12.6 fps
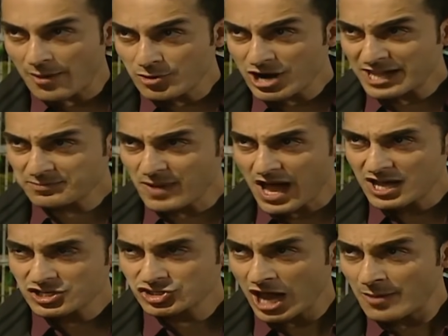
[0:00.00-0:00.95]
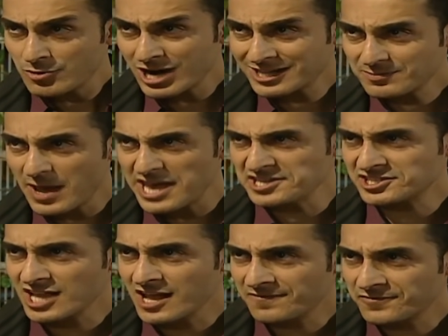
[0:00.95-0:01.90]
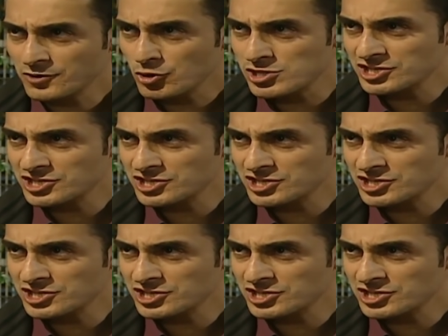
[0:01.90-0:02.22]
لا تحكي لا تحكي ما يصير